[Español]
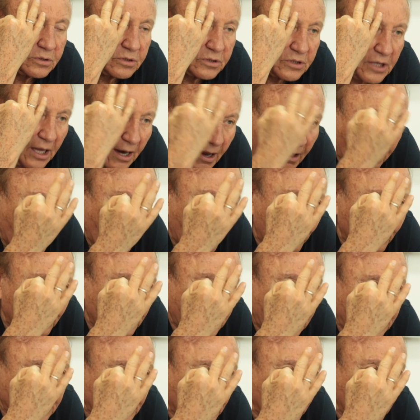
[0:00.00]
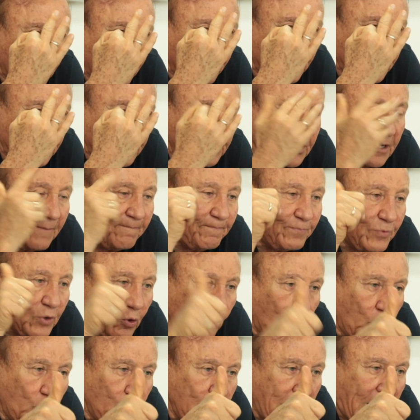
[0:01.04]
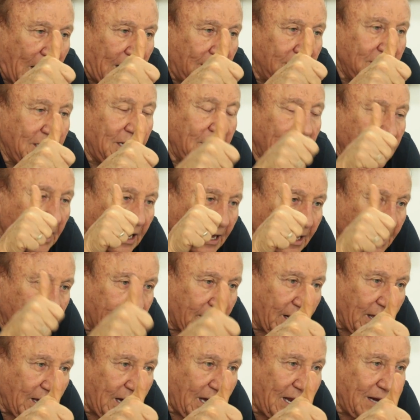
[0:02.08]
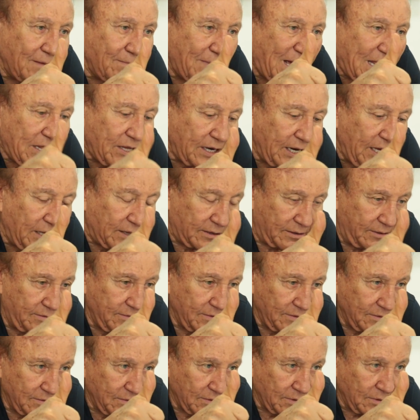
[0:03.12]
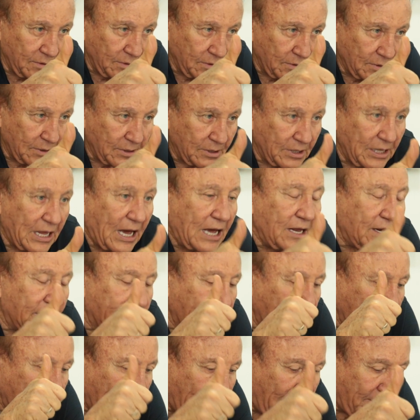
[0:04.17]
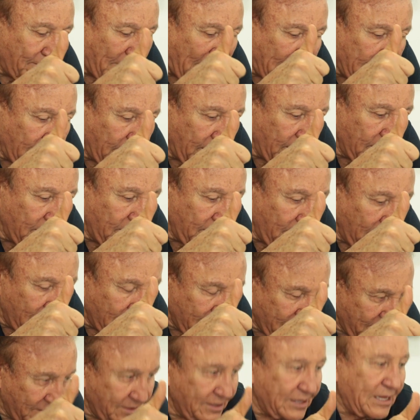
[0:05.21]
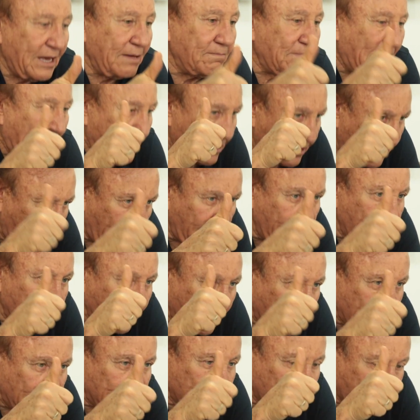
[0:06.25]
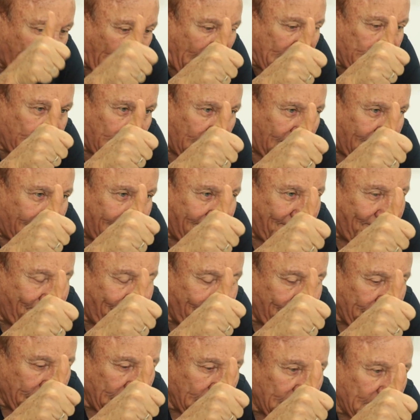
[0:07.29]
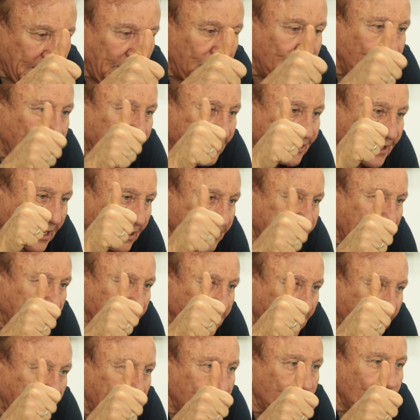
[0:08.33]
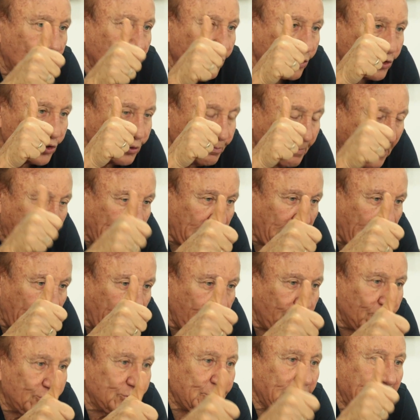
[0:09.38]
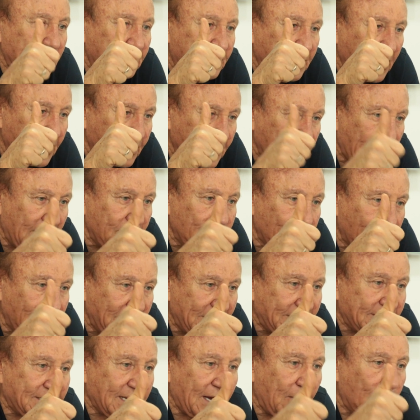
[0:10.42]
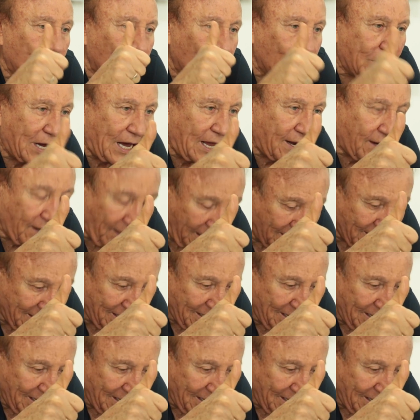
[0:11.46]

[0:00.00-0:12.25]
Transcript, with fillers: tres fundaciones una, la del Real Madrid, la del Real Madrid de Madrid, en España, que nos está atendiendo 2.000 niños enseñándoles a jugar